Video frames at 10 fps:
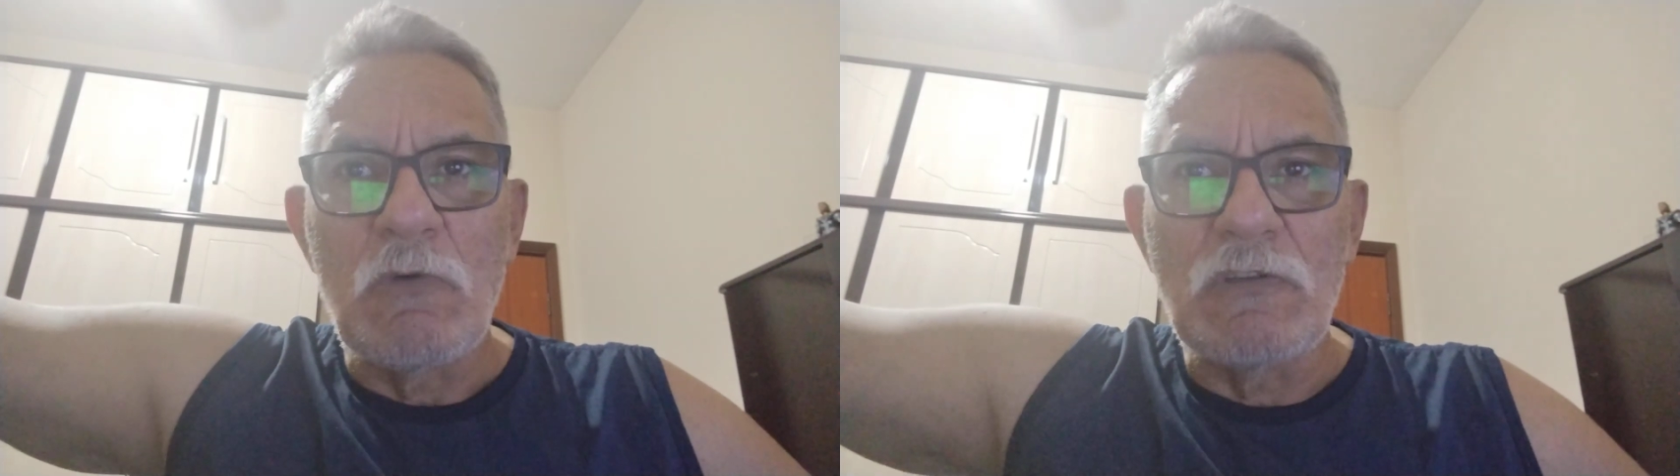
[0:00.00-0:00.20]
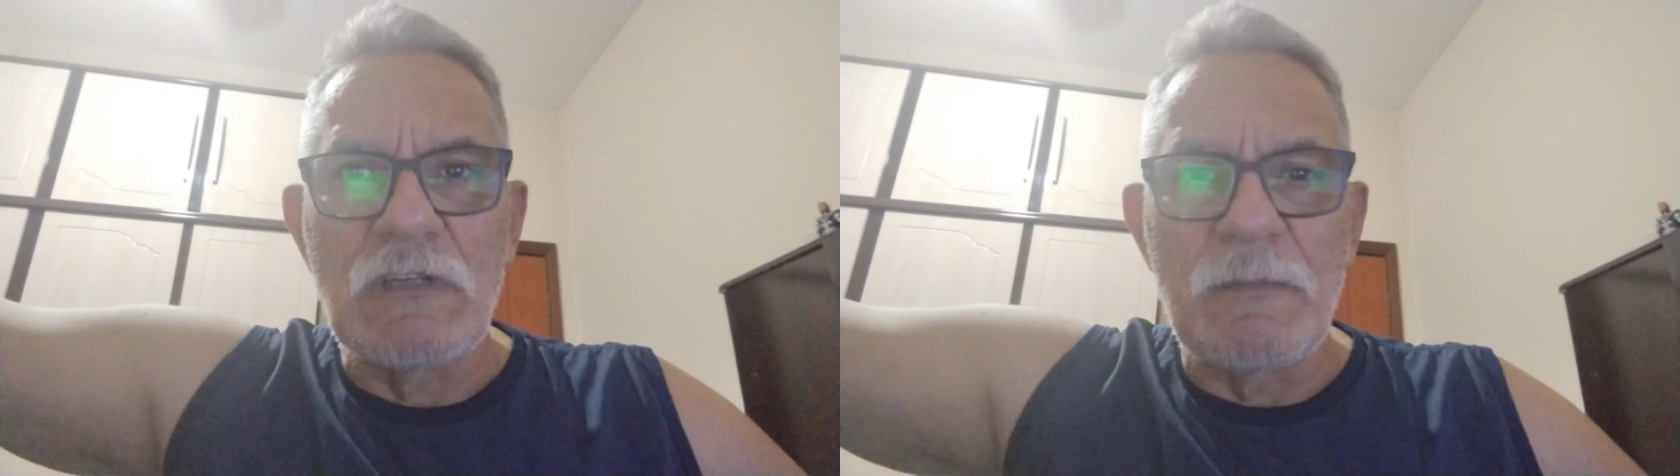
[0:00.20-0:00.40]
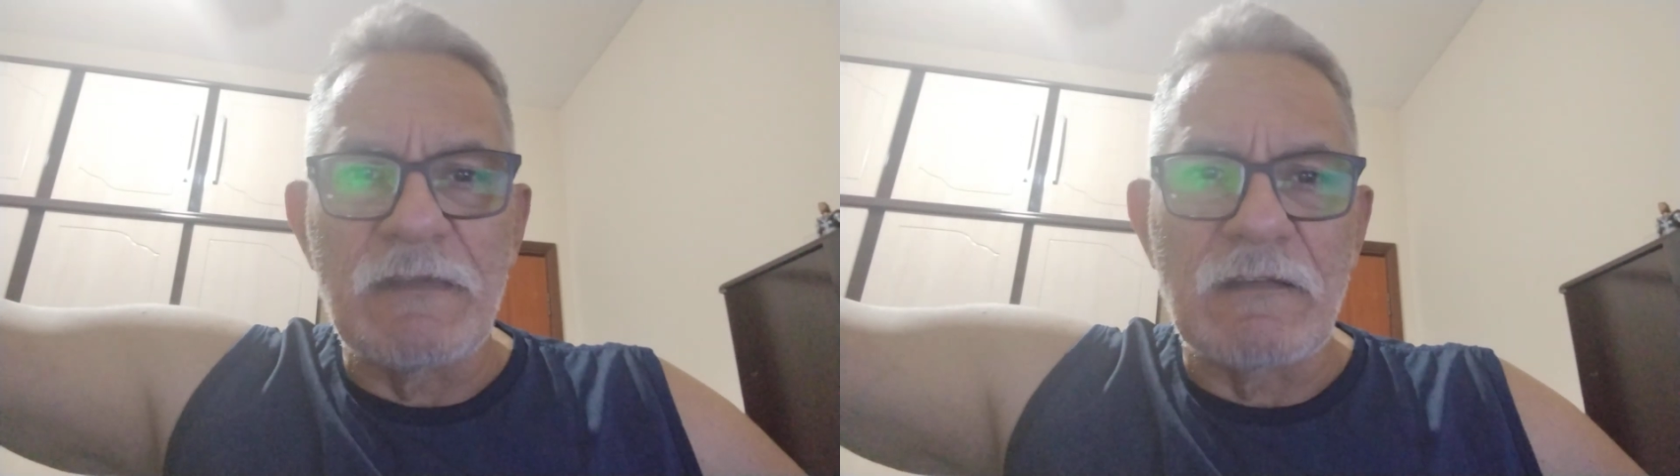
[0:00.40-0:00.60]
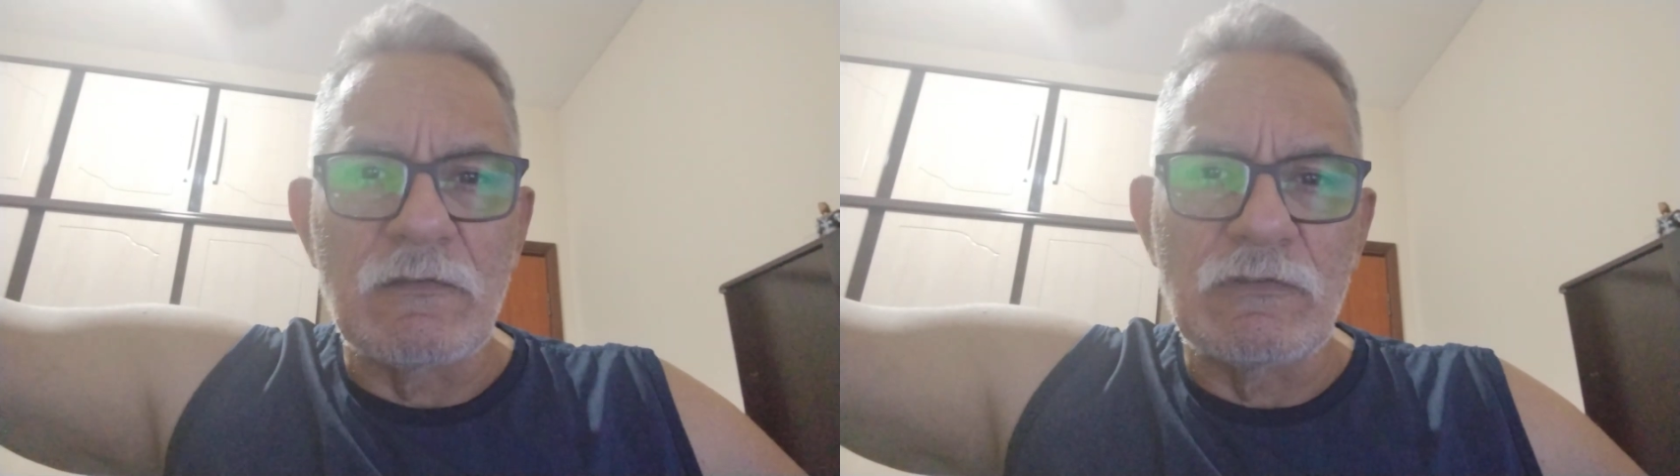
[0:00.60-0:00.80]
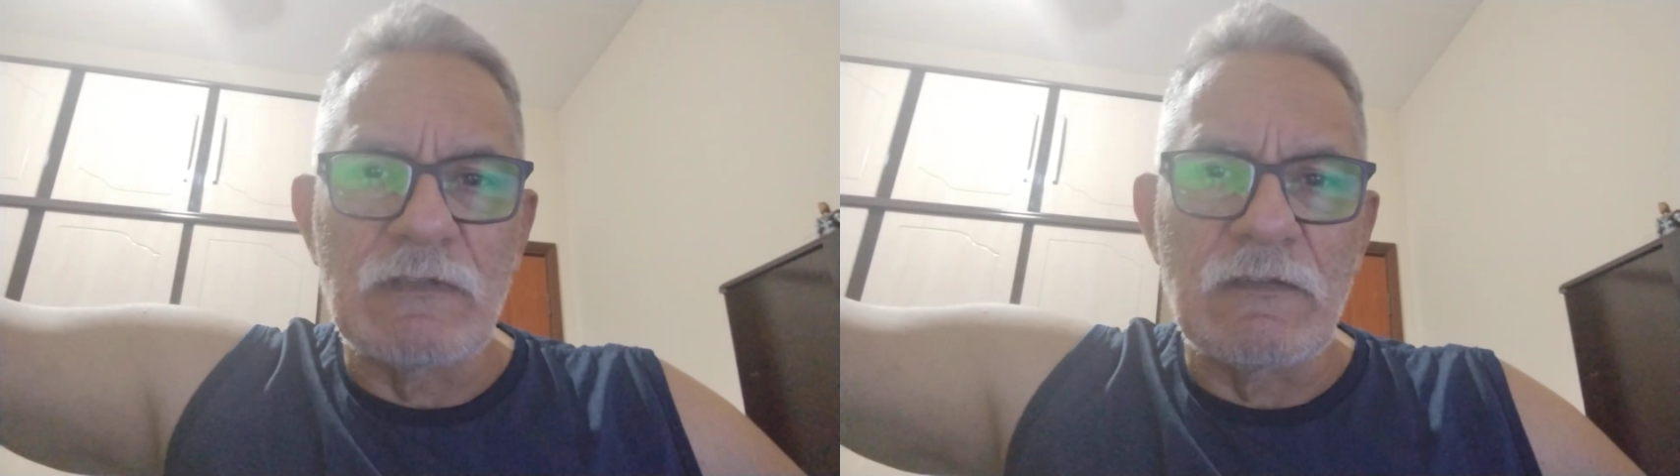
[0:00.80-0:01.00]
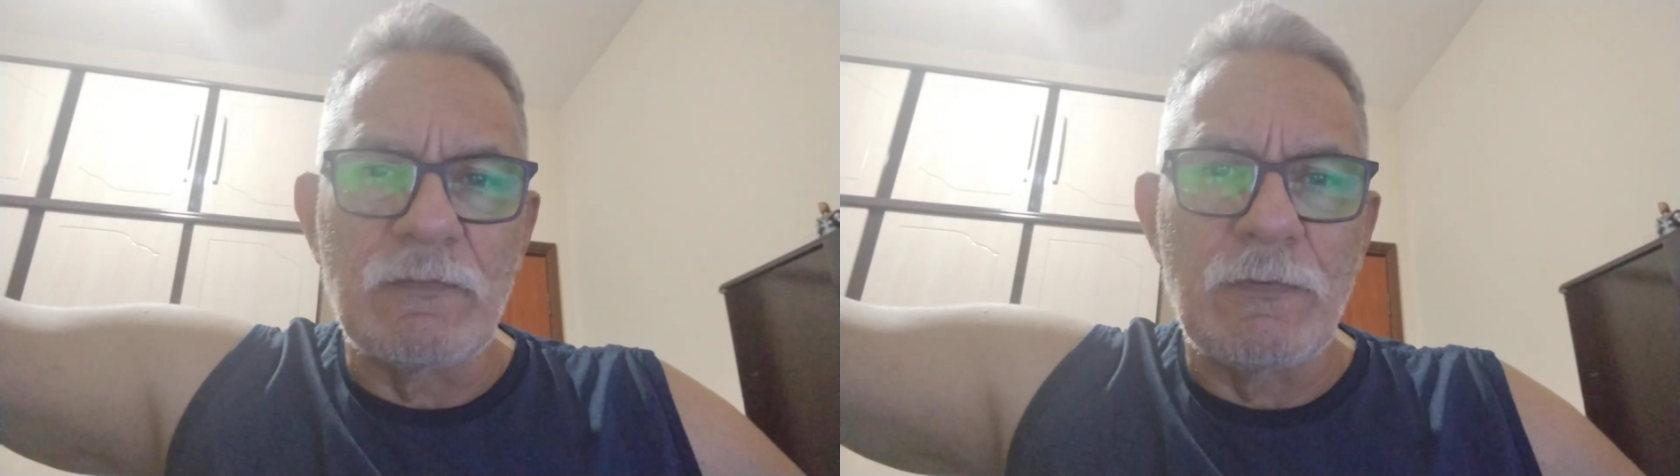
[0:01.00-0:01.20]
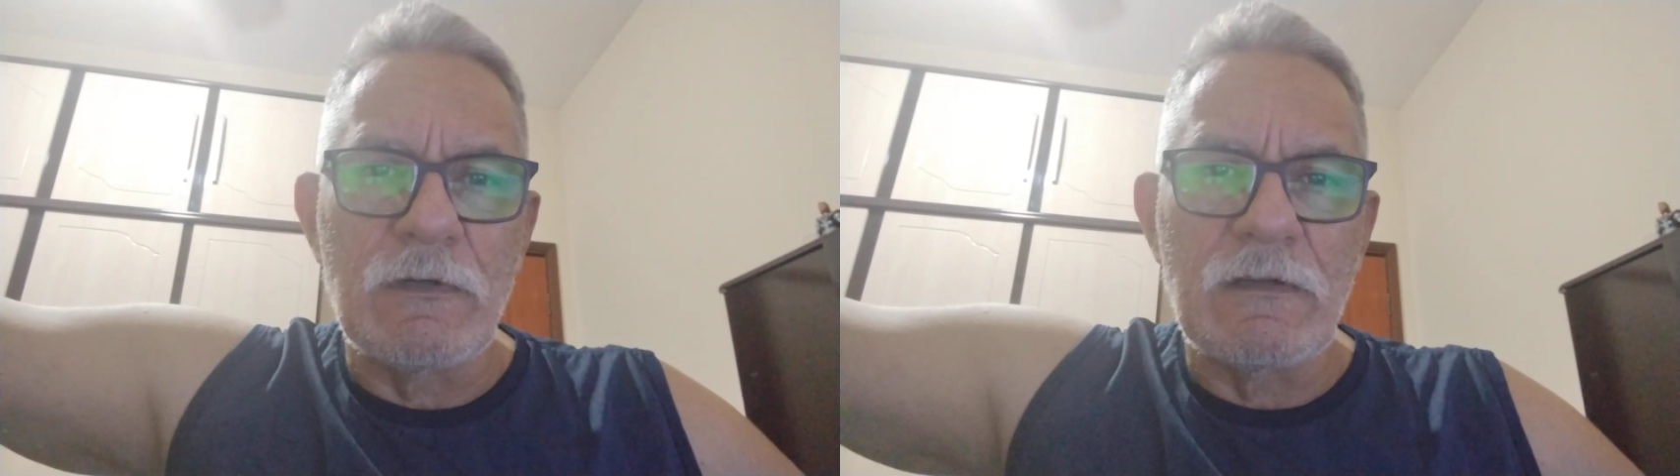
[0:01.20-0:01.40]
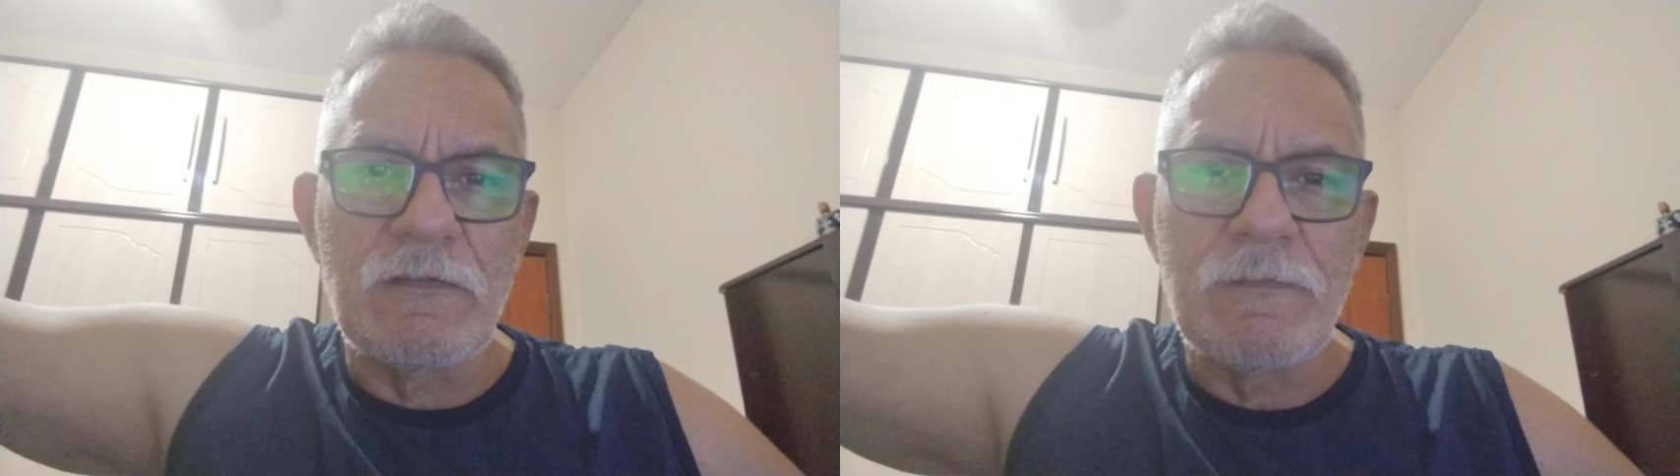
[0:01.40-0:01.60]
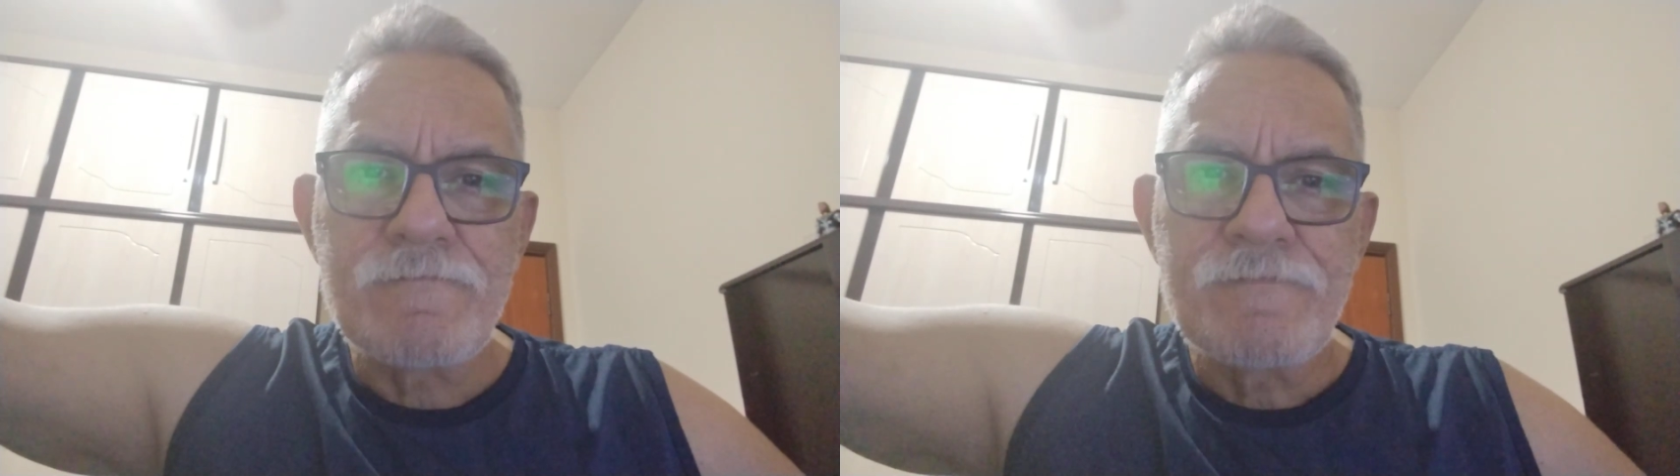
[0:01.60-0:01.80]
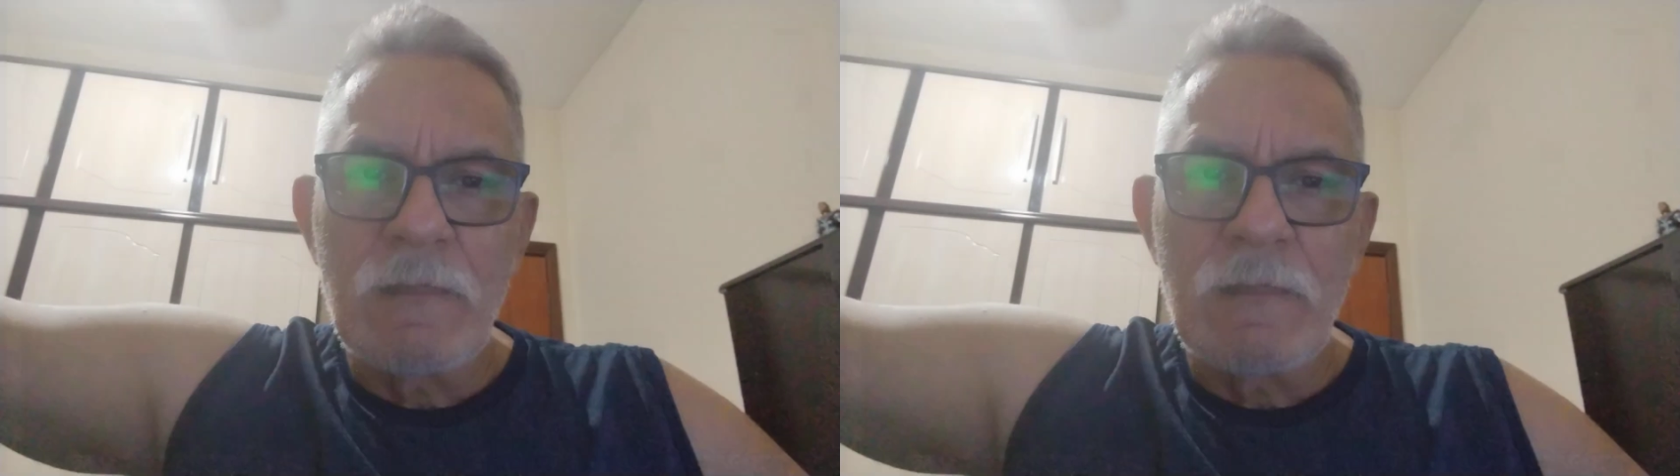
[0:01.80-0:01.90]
com a dinamização dos transportes.